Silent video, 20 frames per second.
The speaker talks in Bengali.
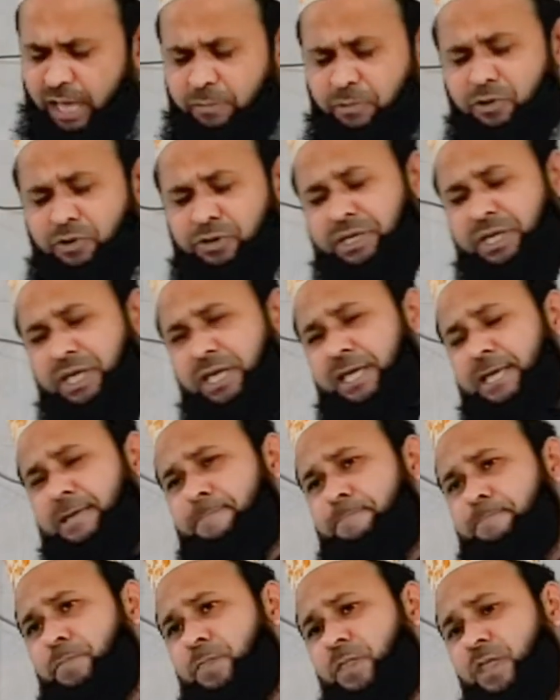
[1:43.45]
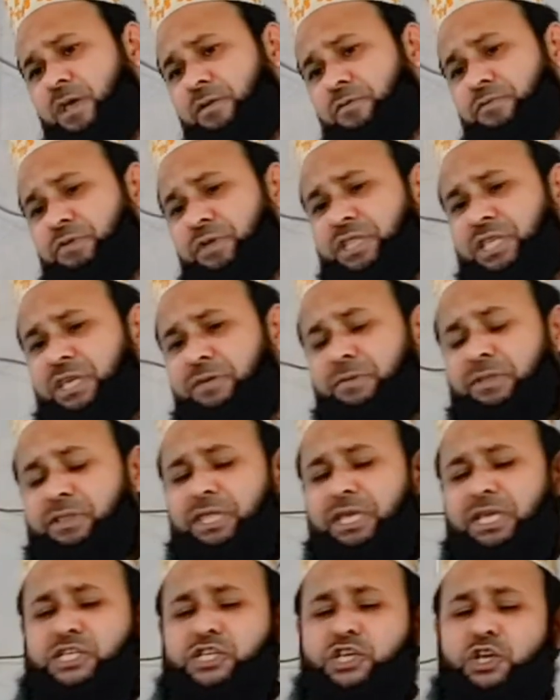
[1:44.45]
এমনকি
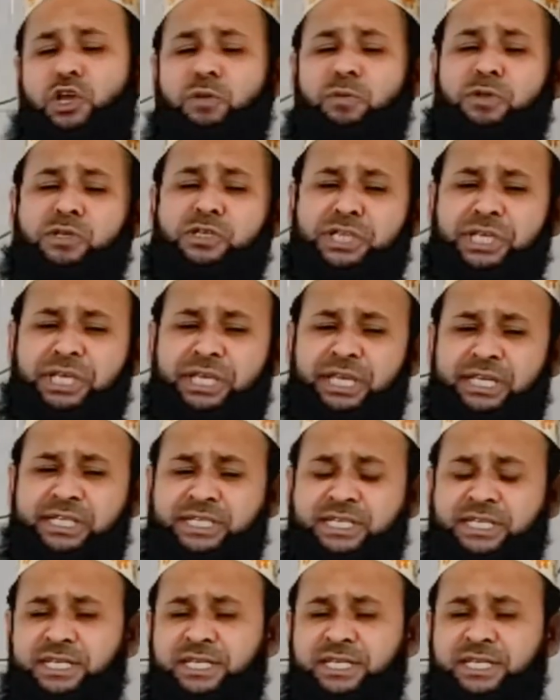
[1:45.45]
পৃথিবীতে সর্বশেষ